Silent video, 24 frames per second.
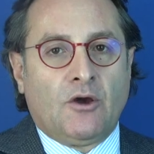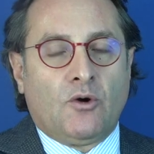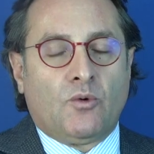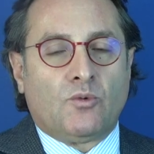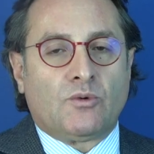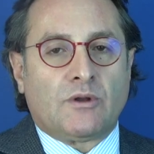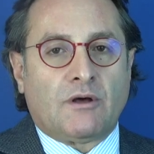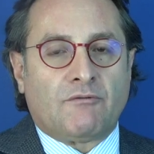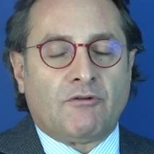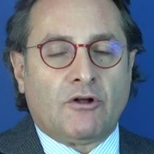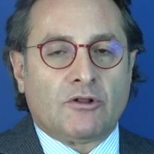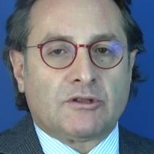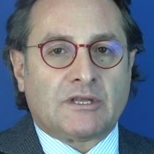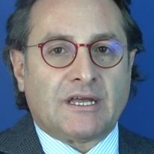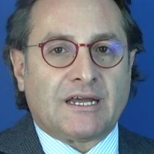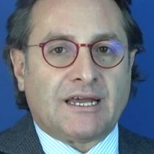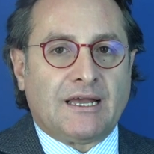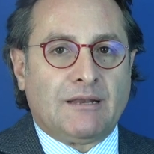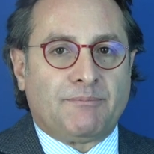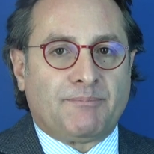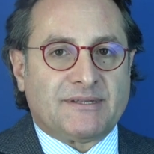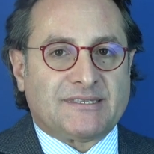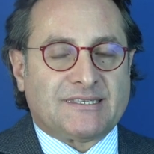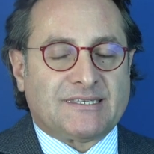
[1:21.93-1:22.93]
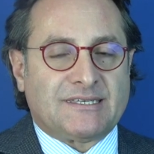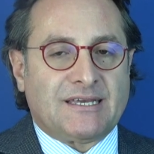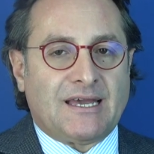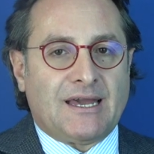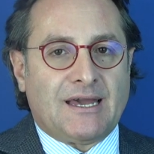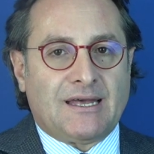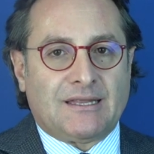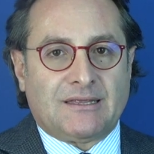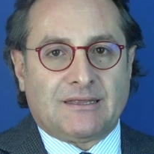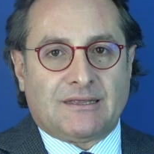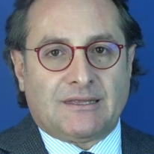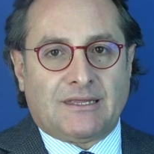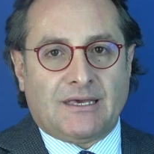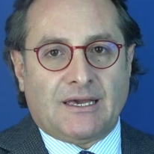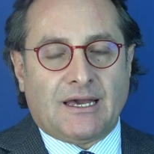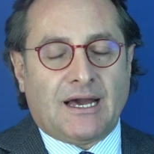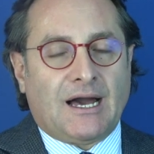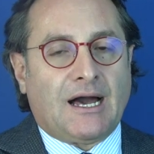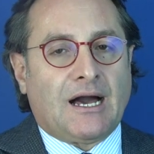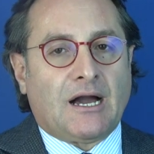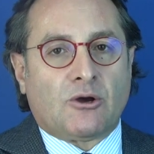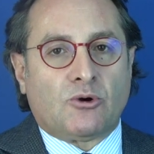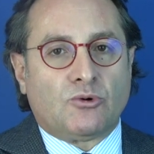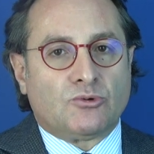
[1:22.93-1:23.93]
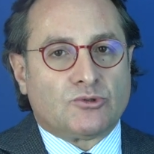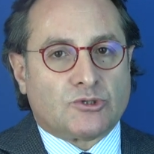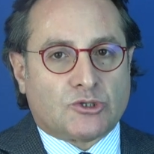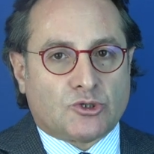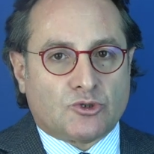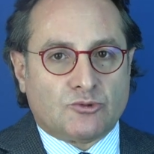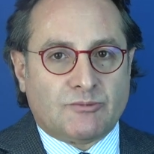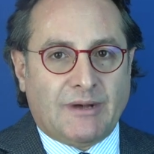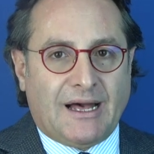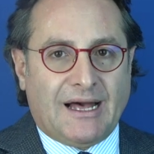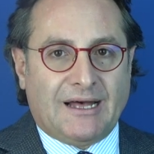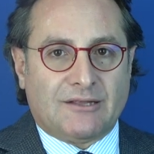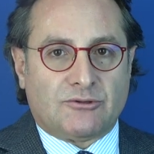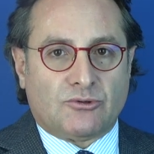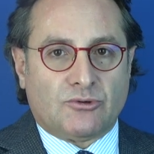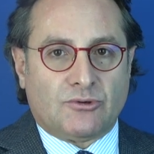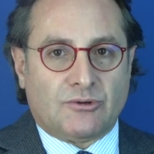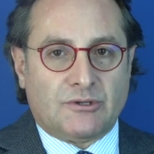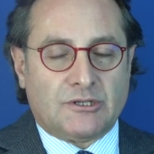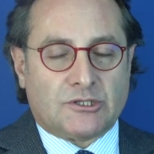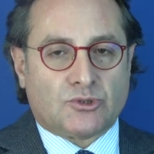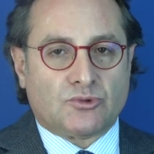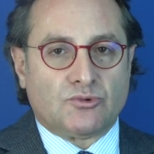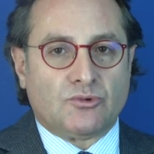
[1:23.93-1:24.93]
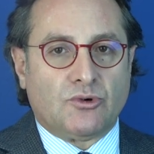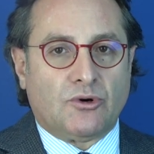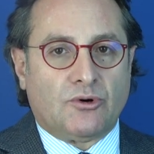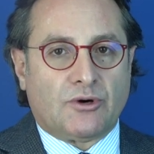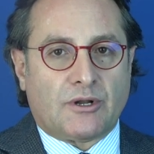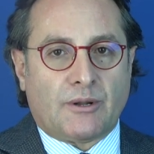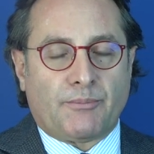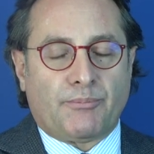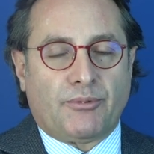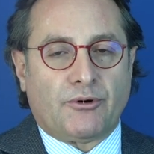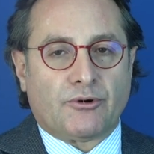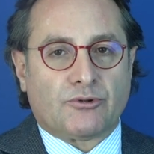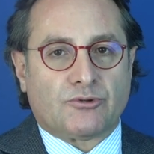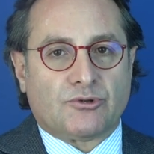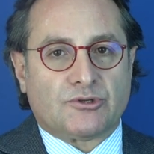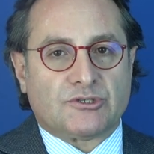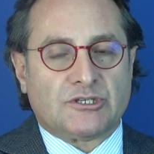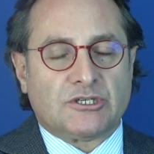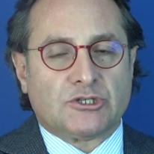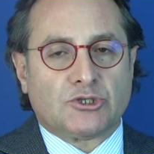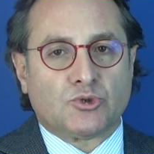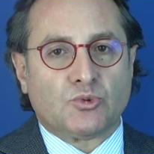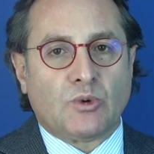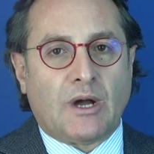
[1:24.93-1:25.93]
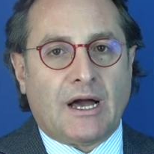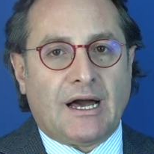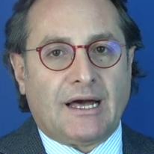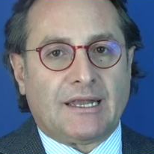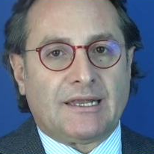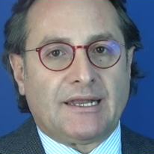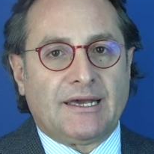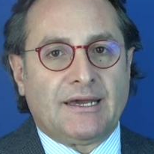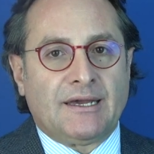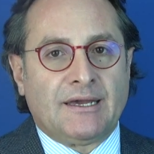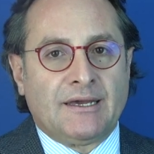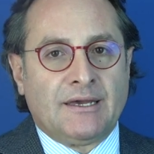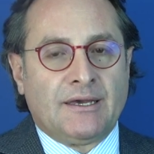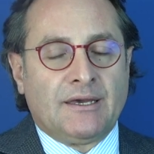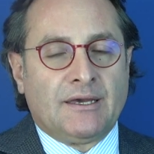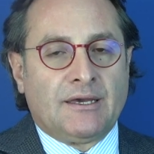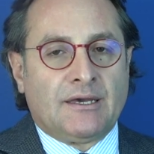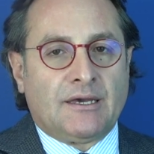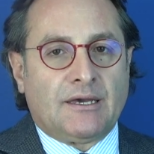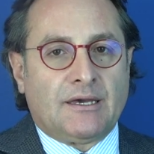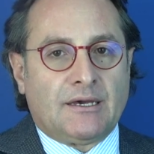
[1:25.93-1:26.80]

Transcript: Una volta che il paziente ha consumato il suo rapporto sessuale,